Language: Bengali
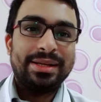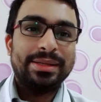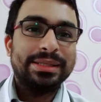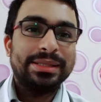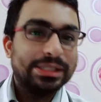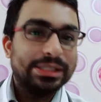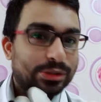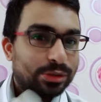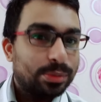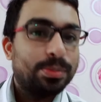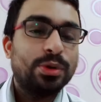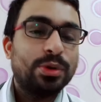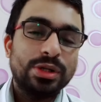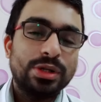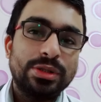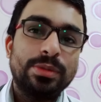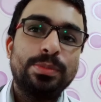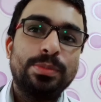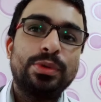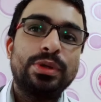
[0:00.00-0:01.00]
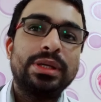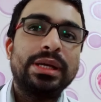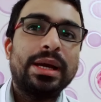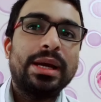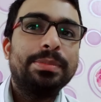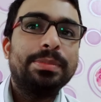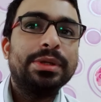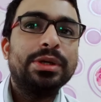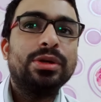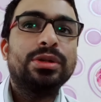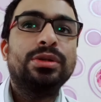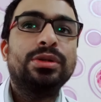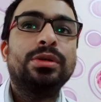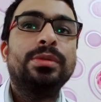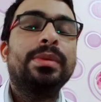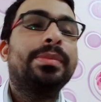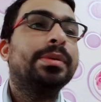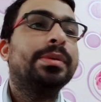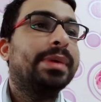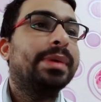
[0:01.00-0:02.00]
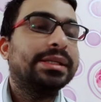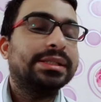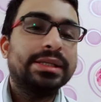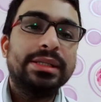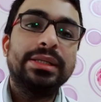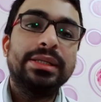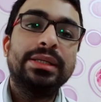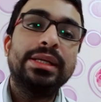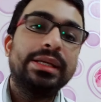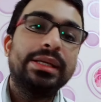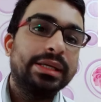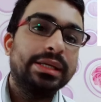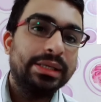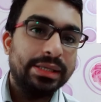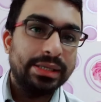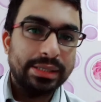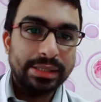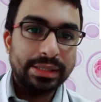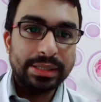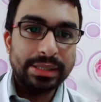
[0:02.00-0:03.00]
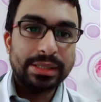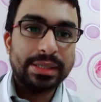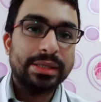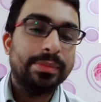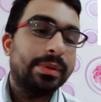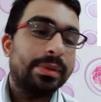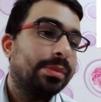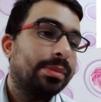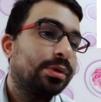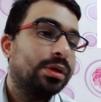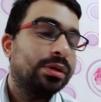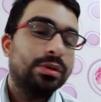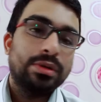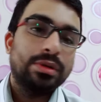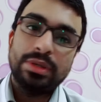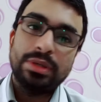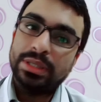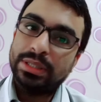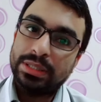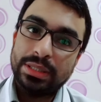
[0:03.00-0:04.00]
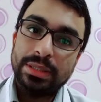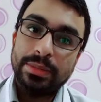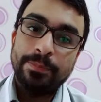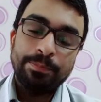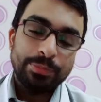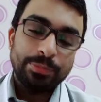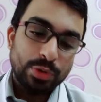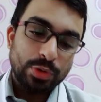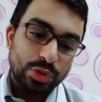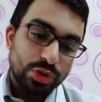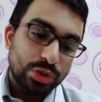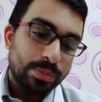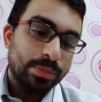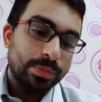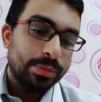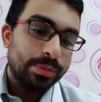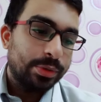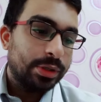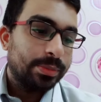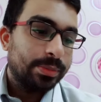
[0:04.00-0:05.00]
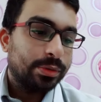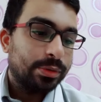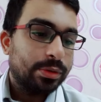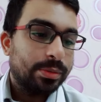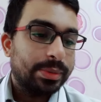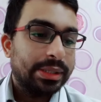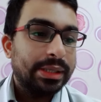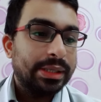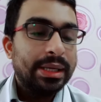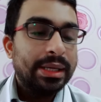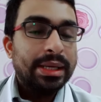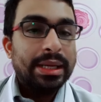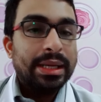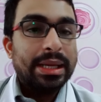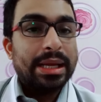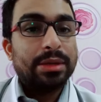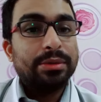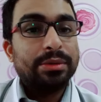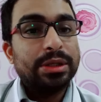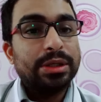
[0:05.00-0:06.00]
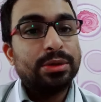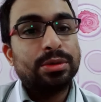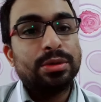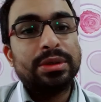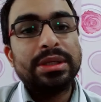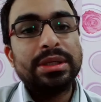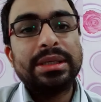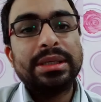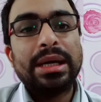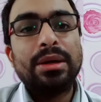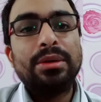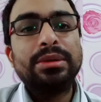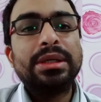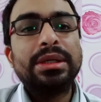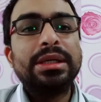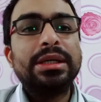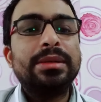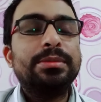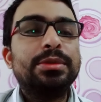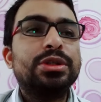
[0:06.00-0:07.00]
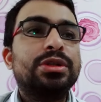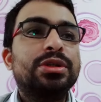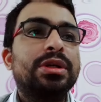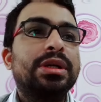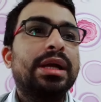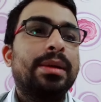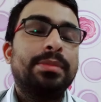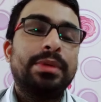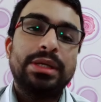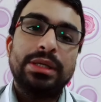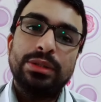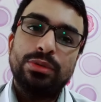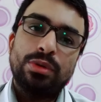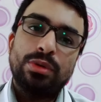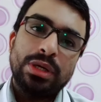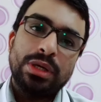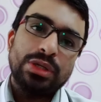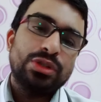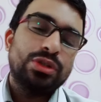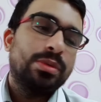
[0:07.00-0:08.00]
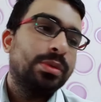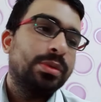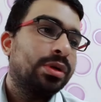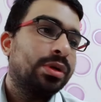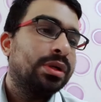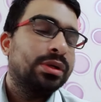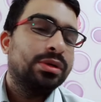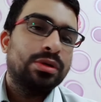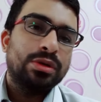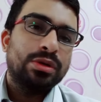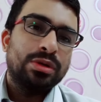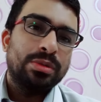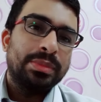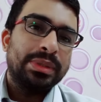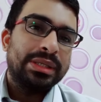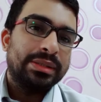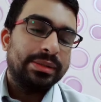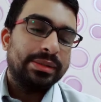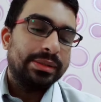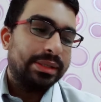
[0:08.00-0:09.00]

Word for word: কিছুর প্রয়োজন পড়ে আপনি হয়তো ওইভাবে বাজার থেকে কিনে এনে এটাকে ব্যবহার করা অনেকটা অসম্ভব হয়ে পড়বে এখন এই ঠোঁটের কালো দাগের বিষয়ে আমরা কিন্তু অনেক সময় অনেক রকমের